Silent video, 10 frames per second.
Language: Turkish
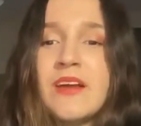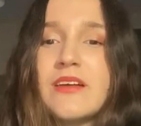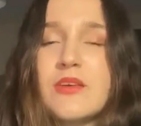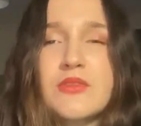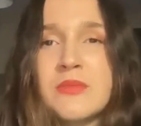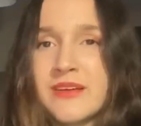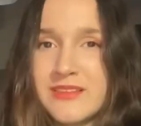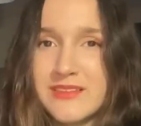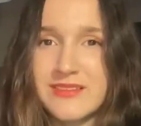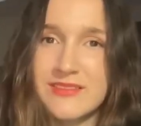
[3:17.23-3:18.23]
O
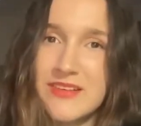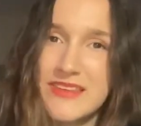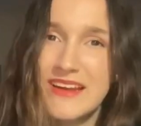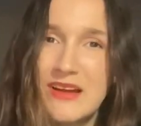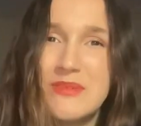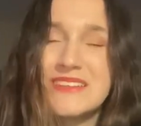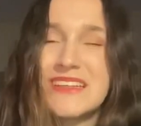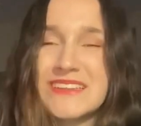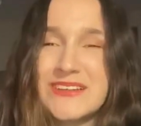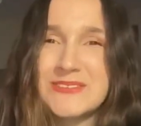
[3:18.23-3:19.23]
zaman Vassar'dan
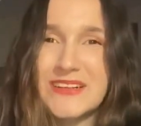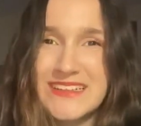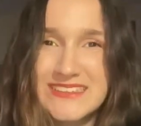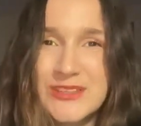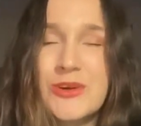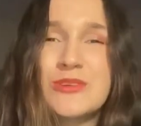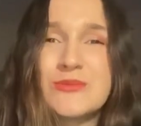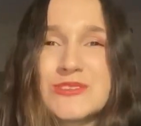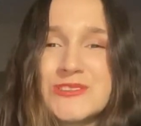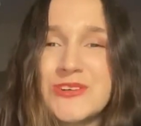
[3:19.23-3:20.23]
bahsettikten sonra asıl
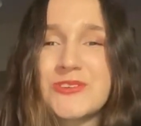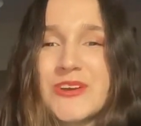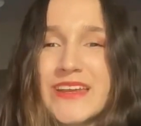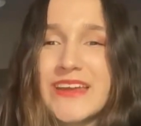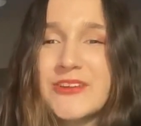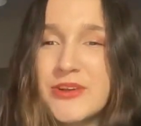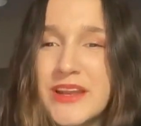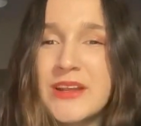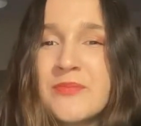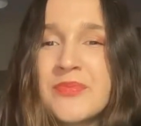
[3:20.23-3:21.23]
konumuz Giotto'ya geri
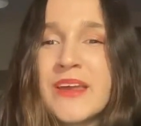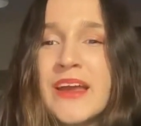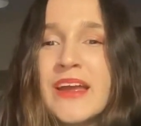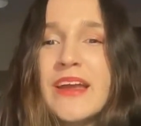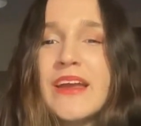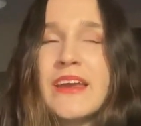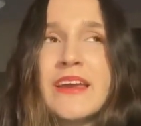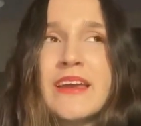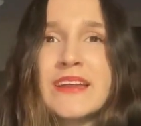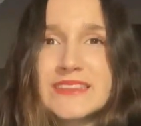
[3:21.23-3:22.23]
dönelim.
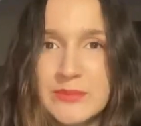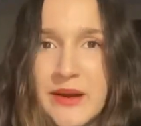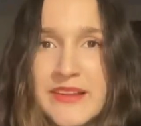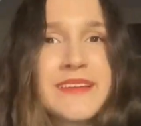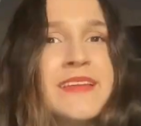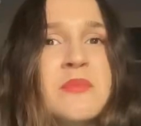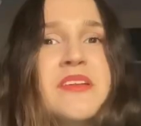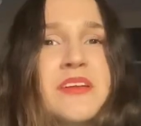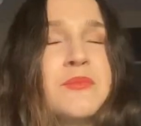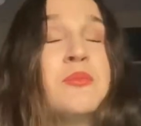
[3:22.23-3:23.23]
E, nasıl başladı
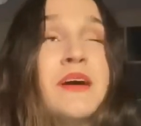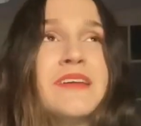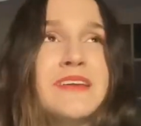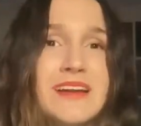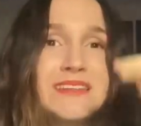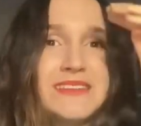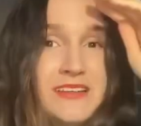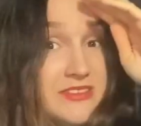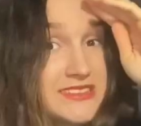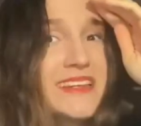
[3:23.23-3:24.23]
demiştik bu macerası
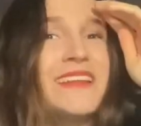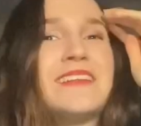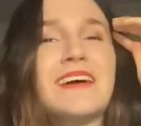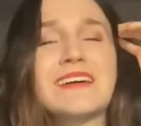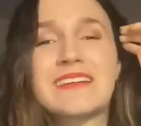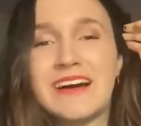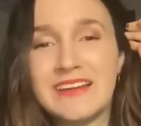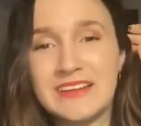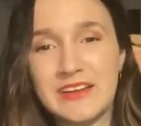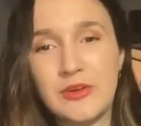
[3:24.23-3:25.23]
yine Vasari'nin
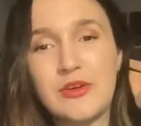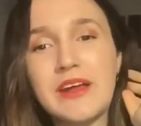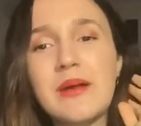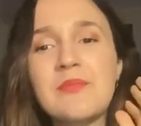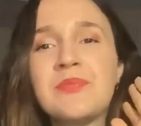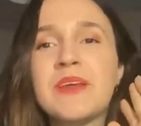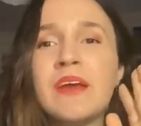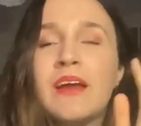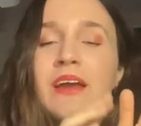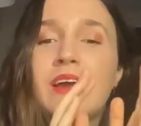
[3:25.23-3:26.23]
aktardığına göre.
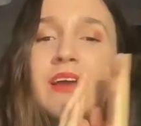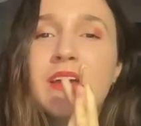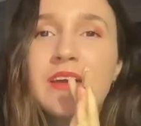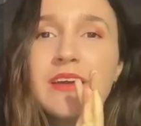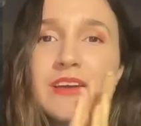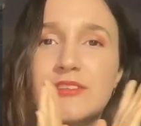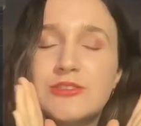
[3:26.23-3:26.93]
E,